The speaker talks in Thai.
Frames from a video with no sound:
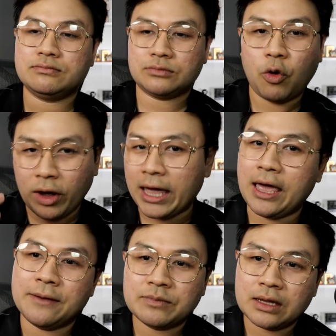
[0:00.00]
โอเค
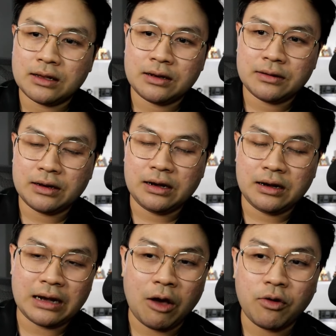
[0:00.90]

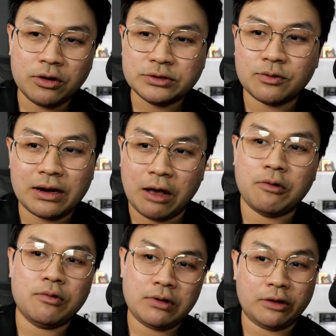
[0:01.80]
เราก็รู้สึกว่าเรา
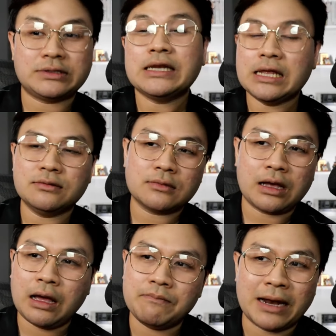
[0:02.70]
เราสนิท
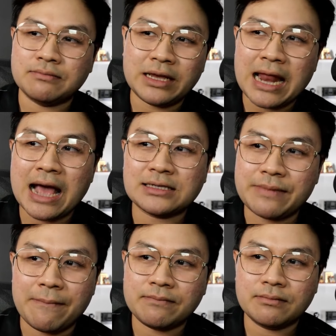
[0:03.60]
มันไม่น่าจะ
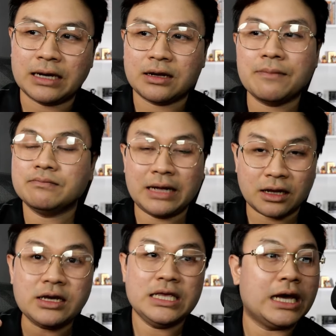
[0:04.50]
แบบมันก็มัน
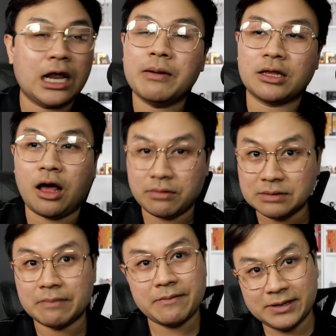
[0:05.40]
ก็ดีกับเรามาตลอด
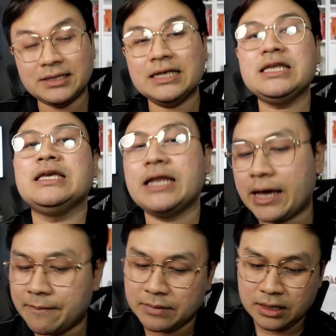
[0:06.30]
คือมันเป็นเพื่อนที่ดี
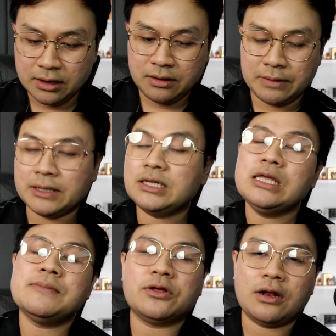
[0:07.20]
นะครับเป็นเพื่อนที่
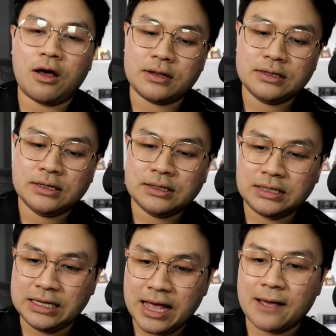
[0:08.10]
ดีมาโดยตลอด
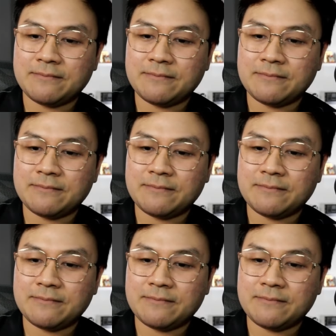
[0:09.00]
ทีเนี้ย